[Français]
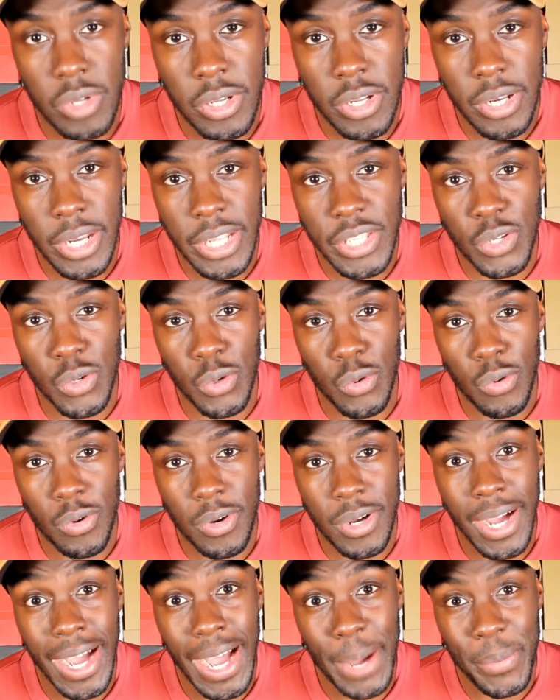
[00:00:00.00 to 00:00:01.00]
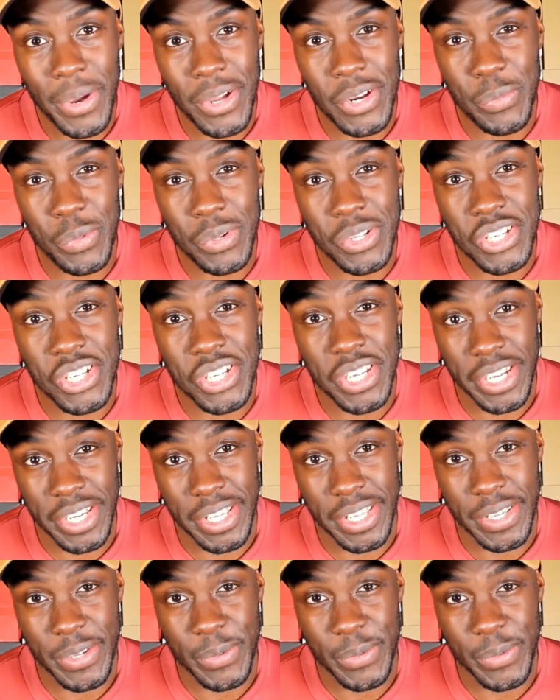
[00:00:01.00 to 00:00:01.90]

Let's go après le petit générique.